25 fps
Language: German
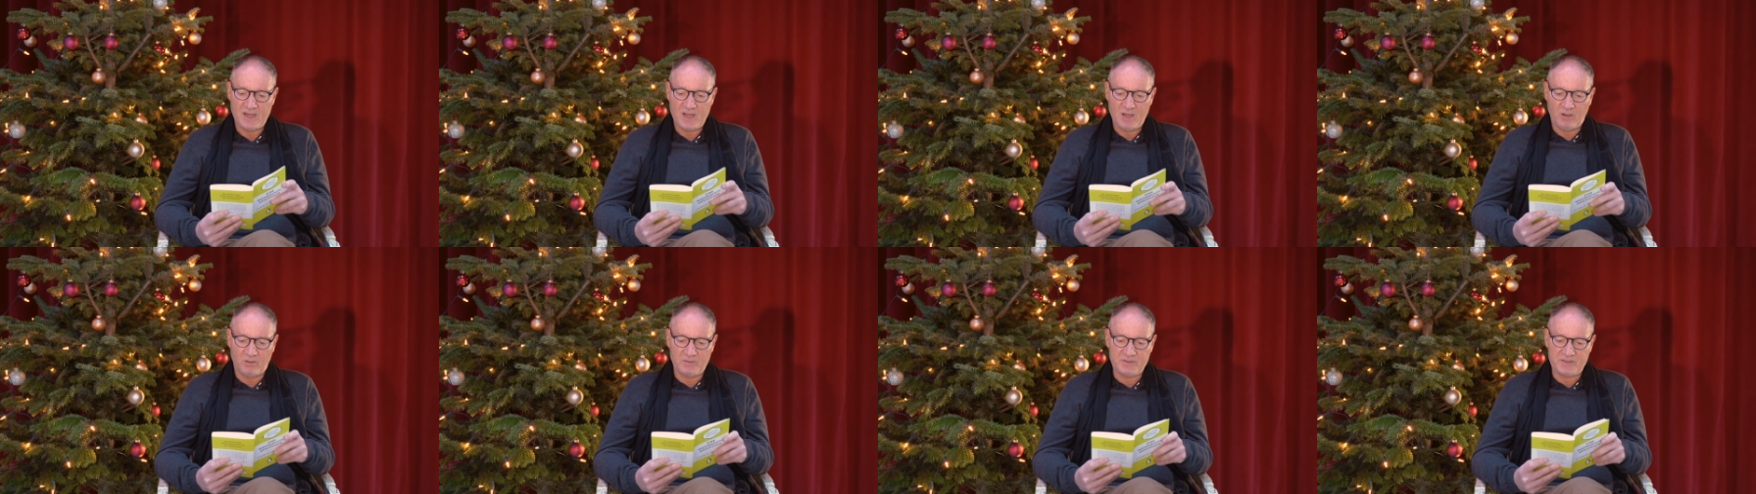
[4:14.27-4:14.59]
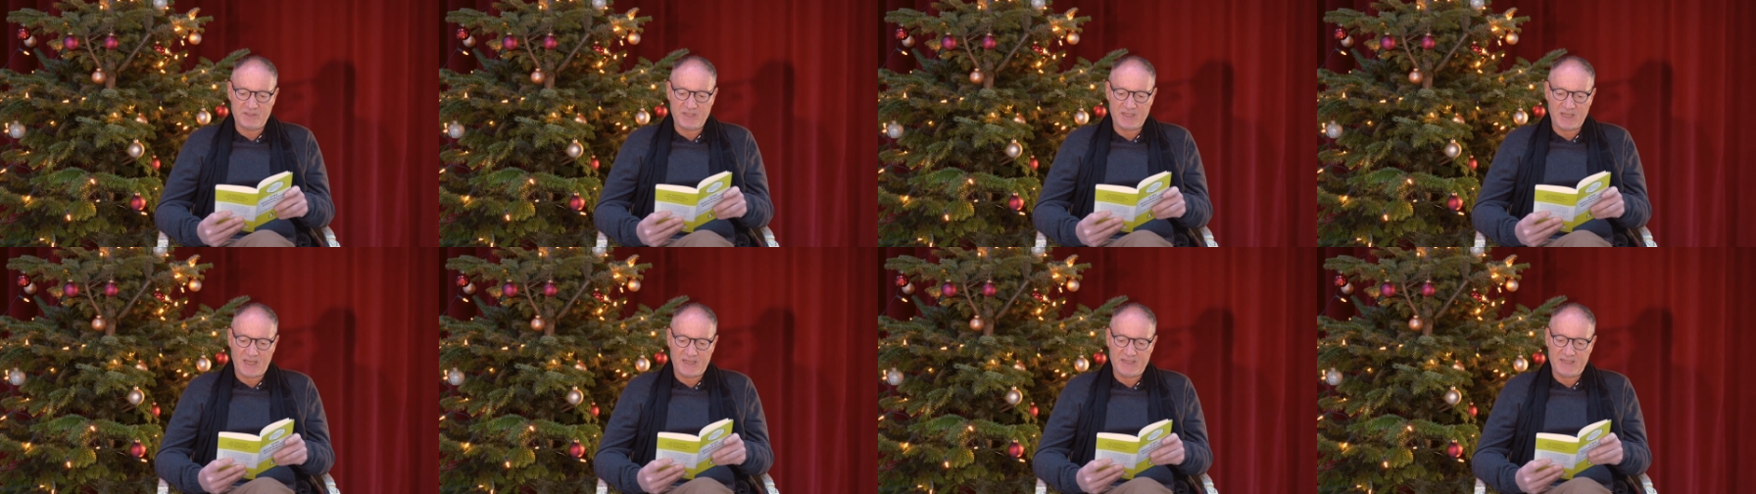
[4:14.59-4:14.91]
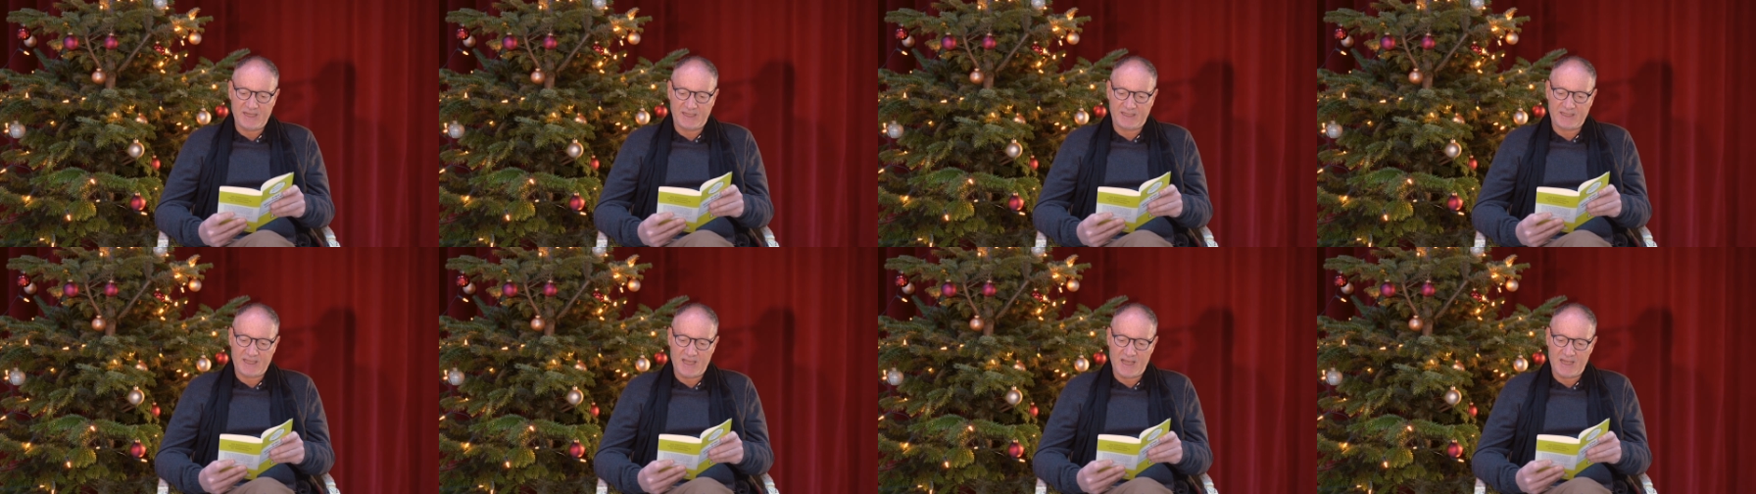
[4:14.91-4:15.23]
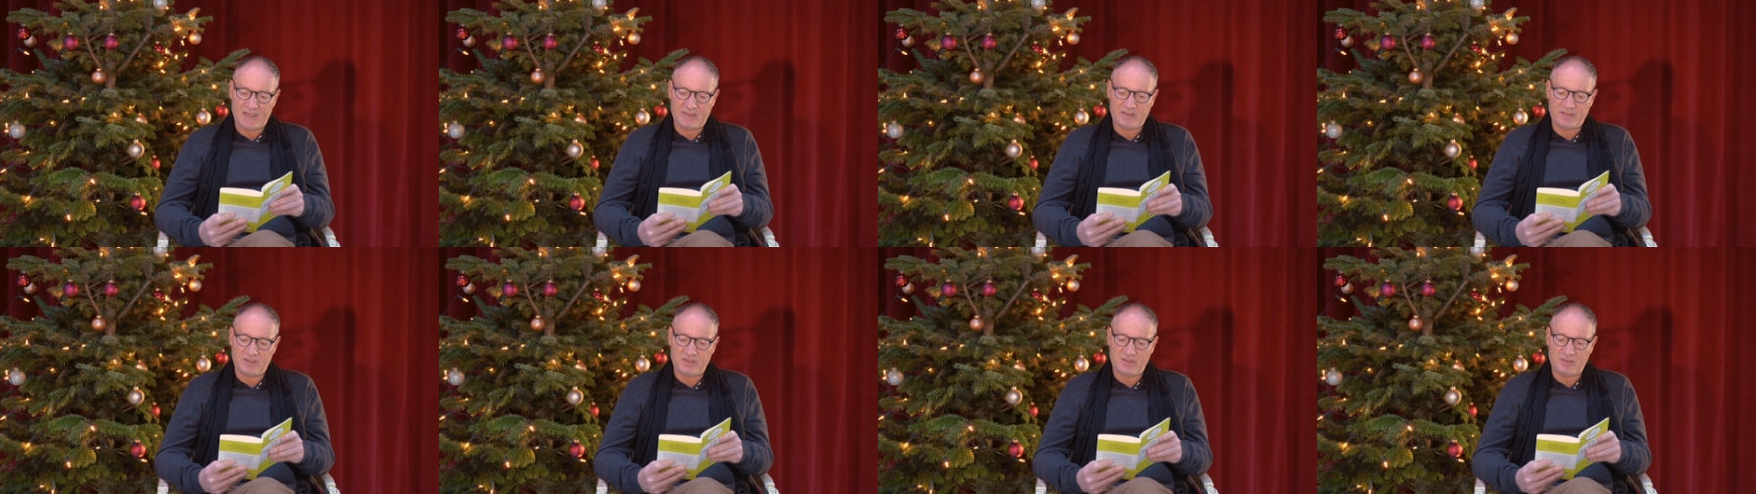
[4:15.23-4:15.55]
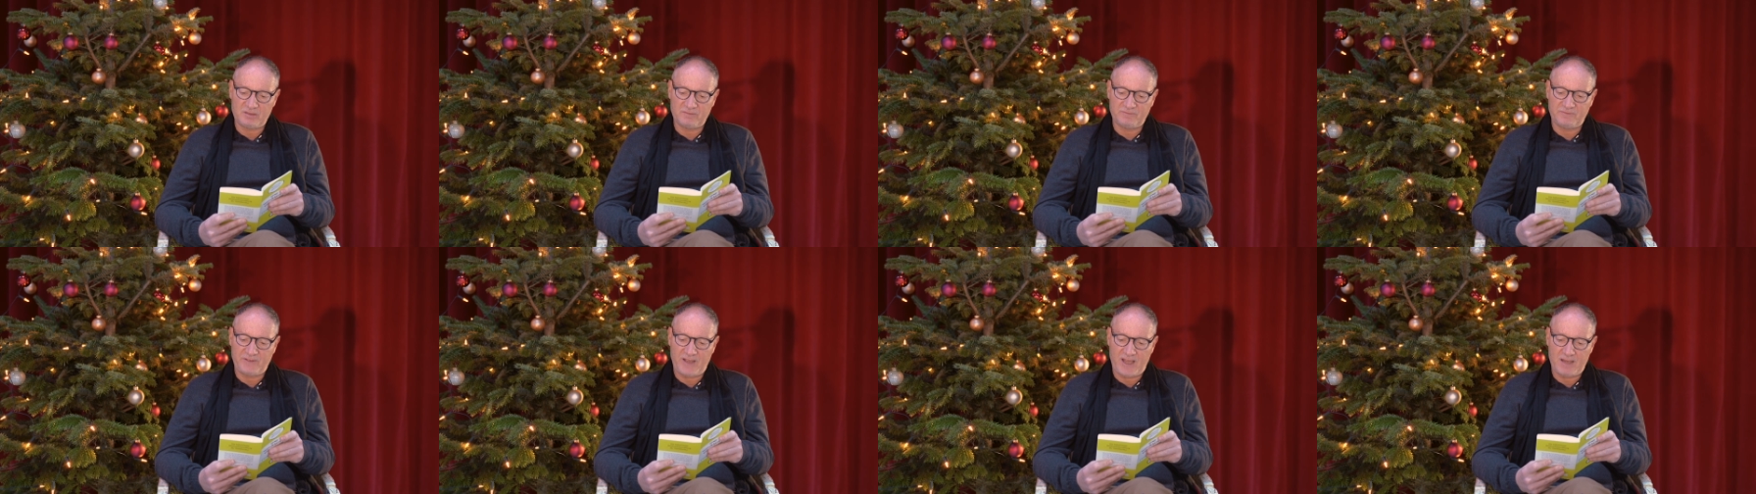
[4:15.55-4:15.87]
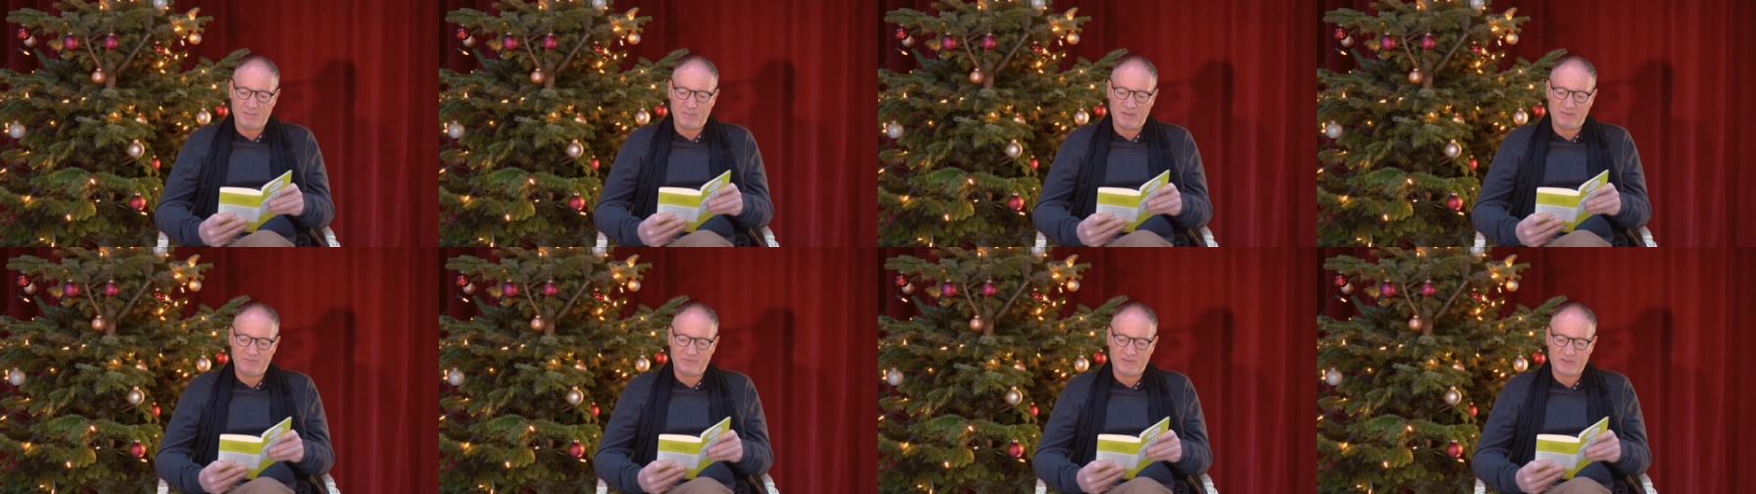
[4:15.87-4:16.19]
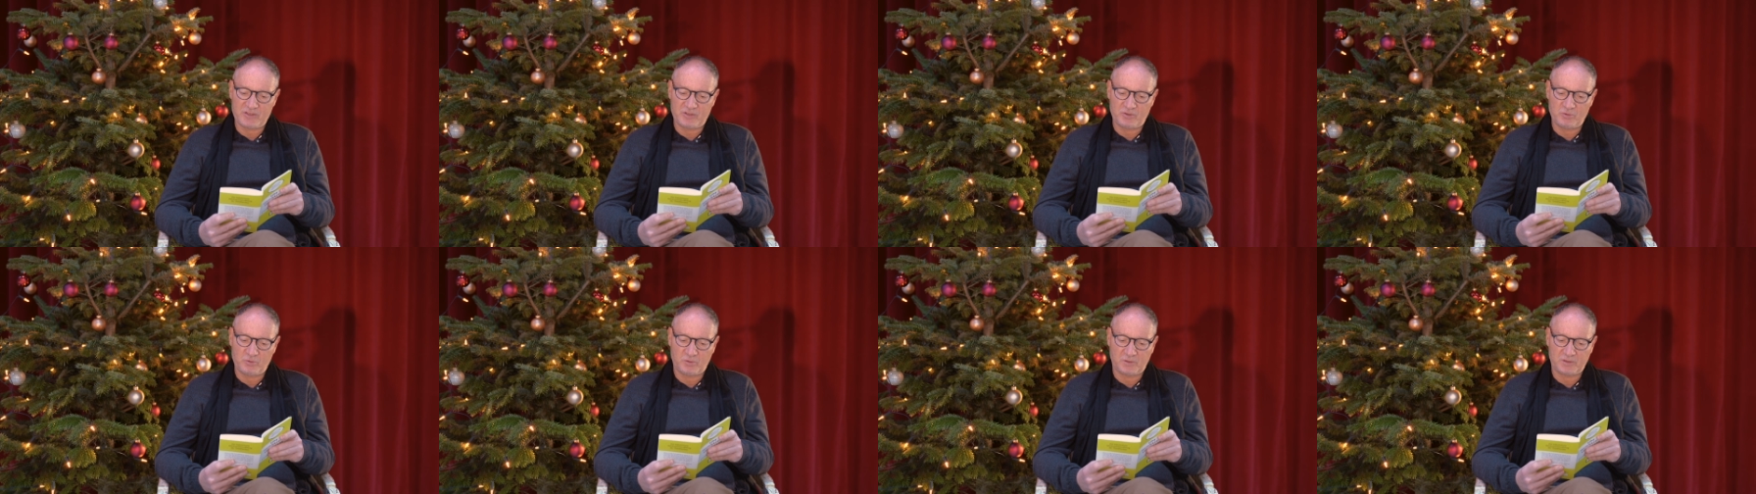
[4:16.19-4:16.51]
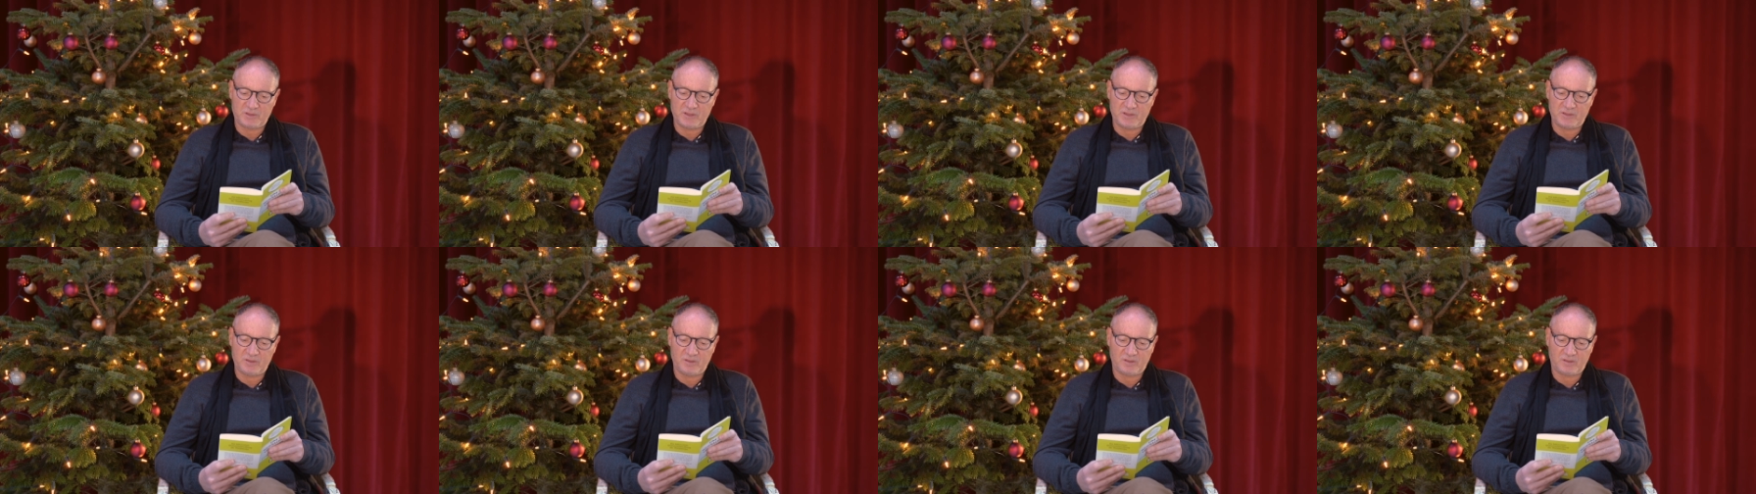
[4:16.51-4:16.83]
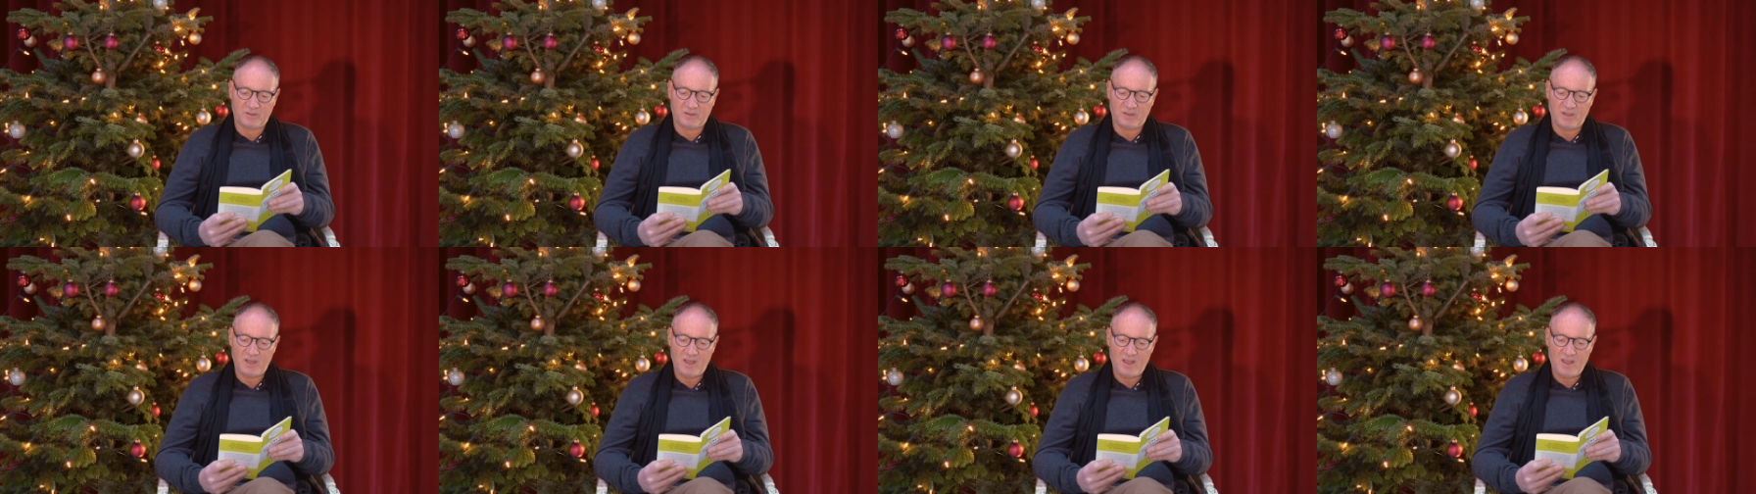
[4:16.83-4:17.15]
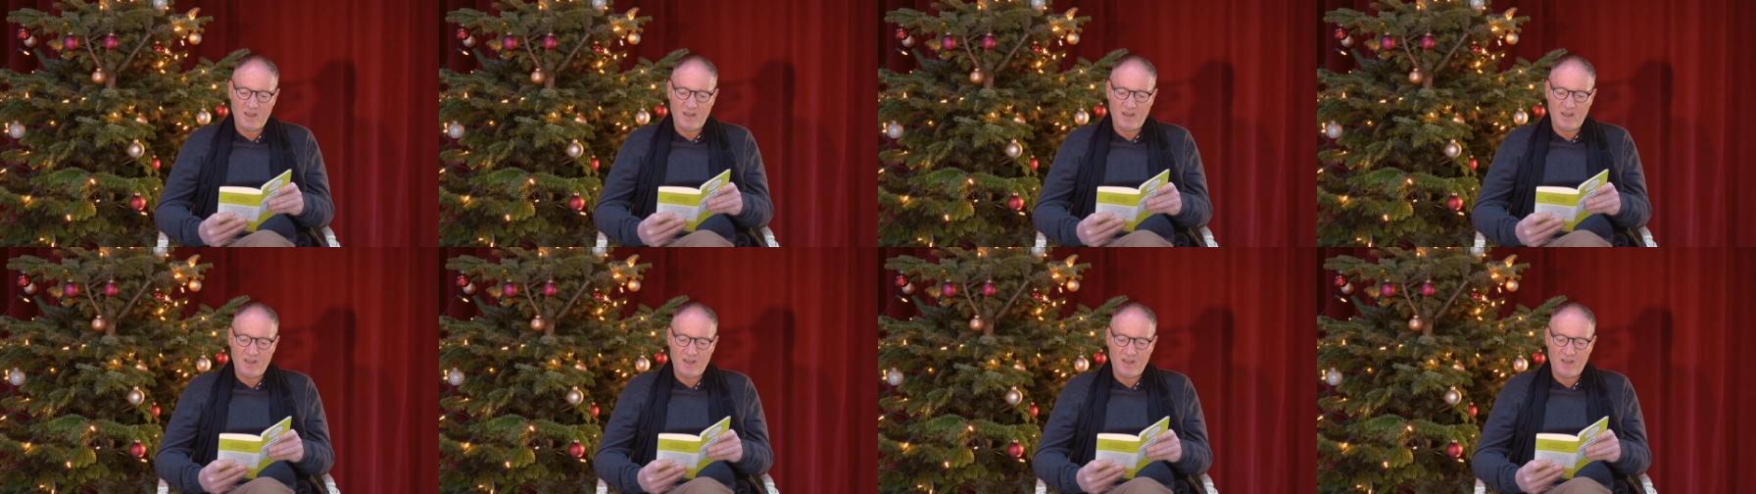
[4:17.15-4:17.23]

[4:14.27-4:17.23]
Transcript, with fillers: und sich an der Kerze zu wärmen versuchte, doch